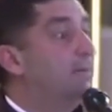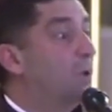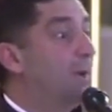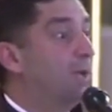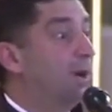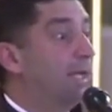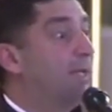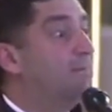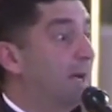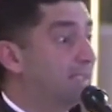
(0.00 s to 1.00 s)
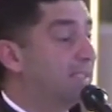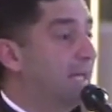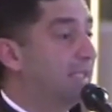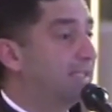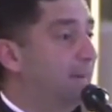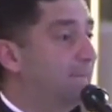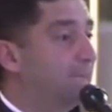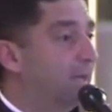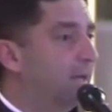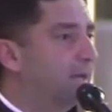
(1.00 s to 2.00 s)
ou melhor, impaciência,
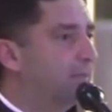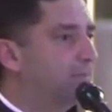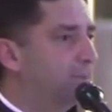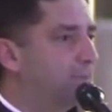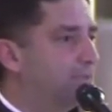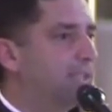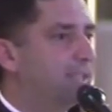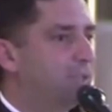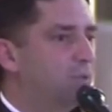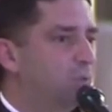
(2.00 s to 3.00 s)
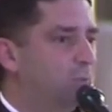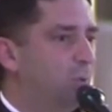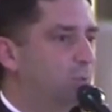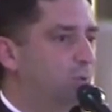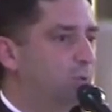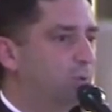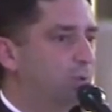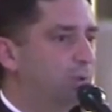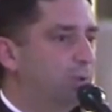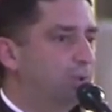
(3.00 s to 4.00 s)
preste atenção num ponto:
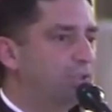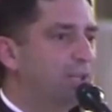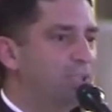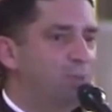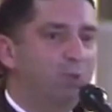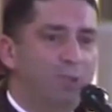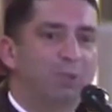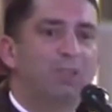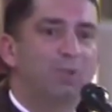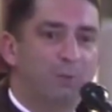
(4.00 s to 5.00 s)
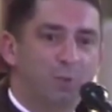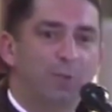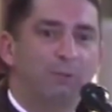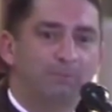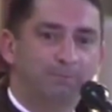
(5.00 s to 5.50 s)
está diminuindo o seu amor.